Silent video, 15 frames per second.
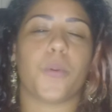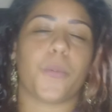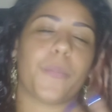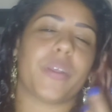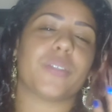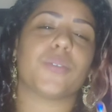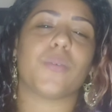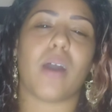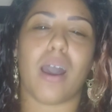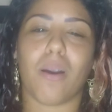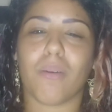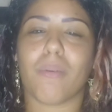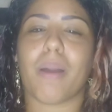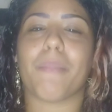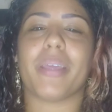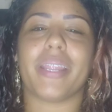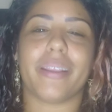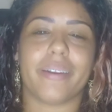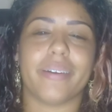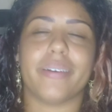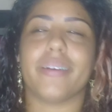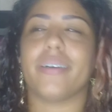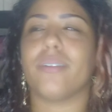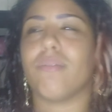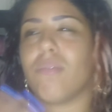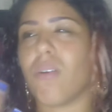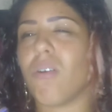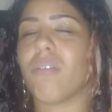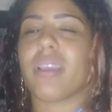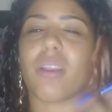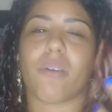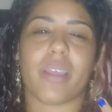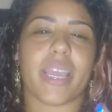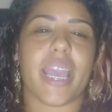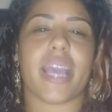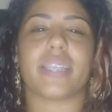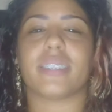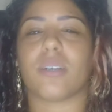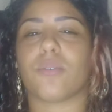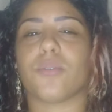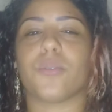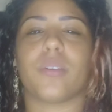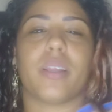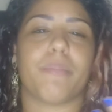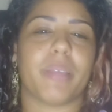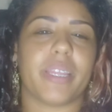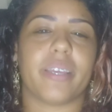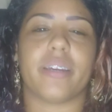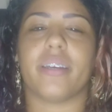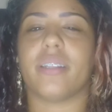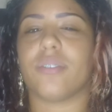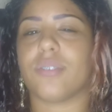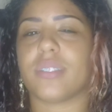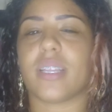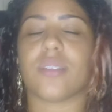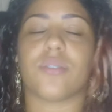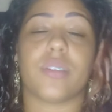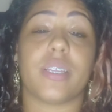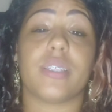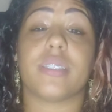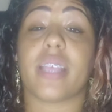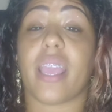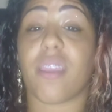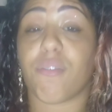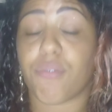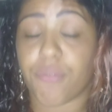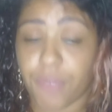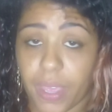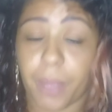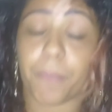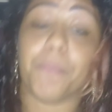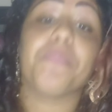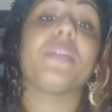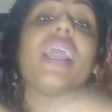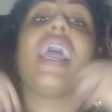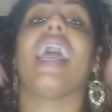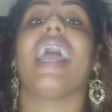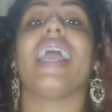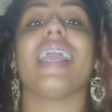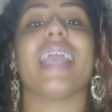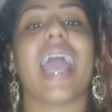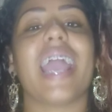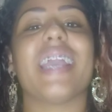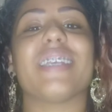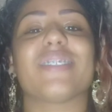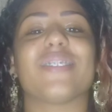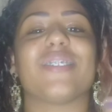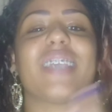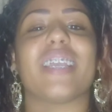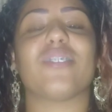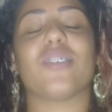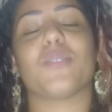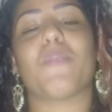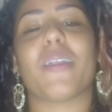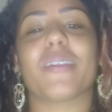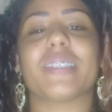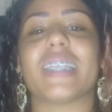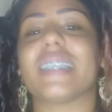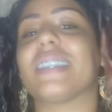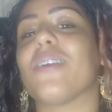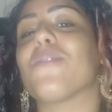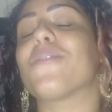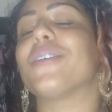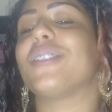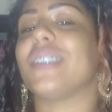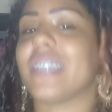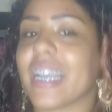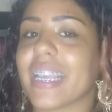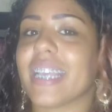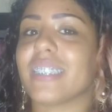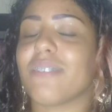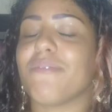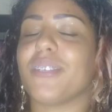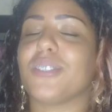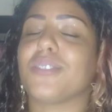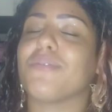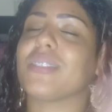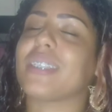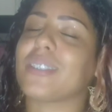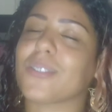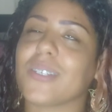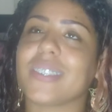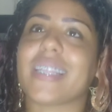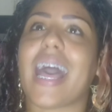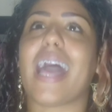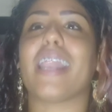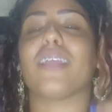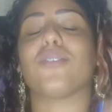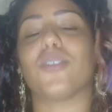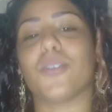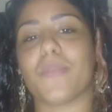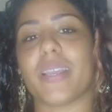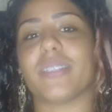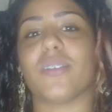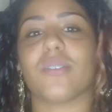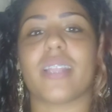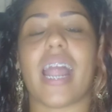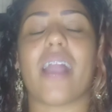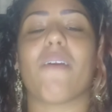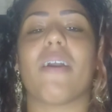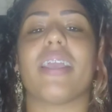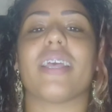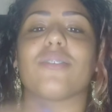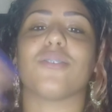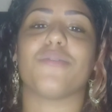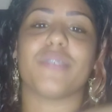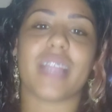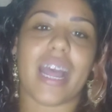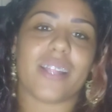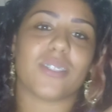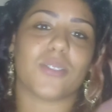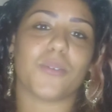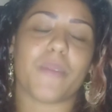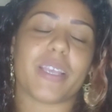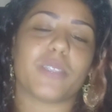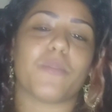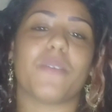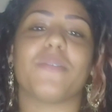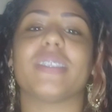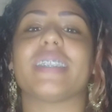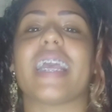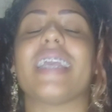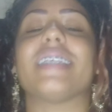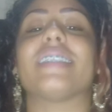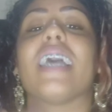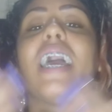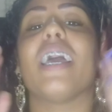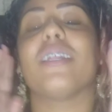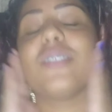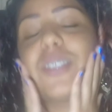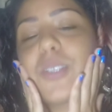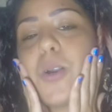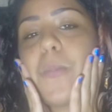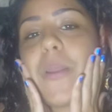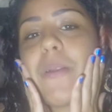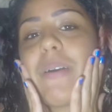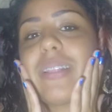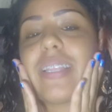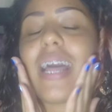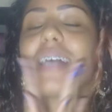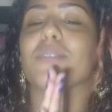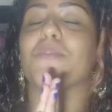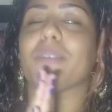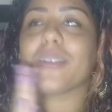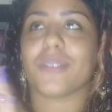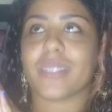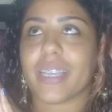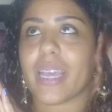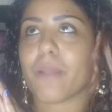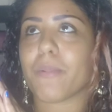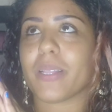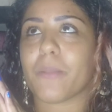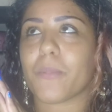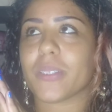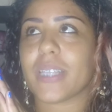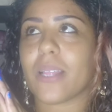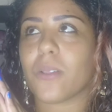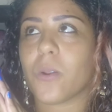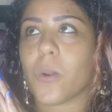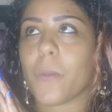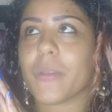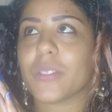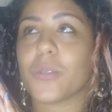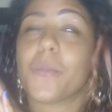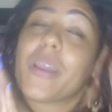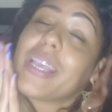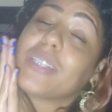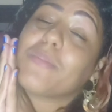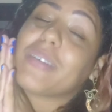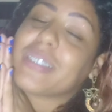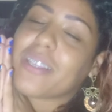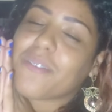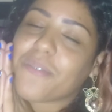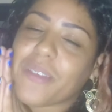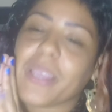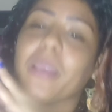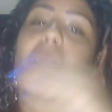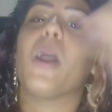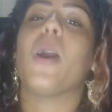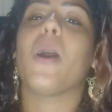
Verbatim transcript: pro pessoal americano ou que conhece a cultura americana dos Estados Unidos, enfim. E é isso, gente. Eu espero que vocês tenham curtido aqui esse vídeo. Se vocês gostarem, todo mês eu trago aí as novidades do mês para vocês. Desculpem o atraso, porque eu sei que era para ter postado no começo do mês, mas enfim.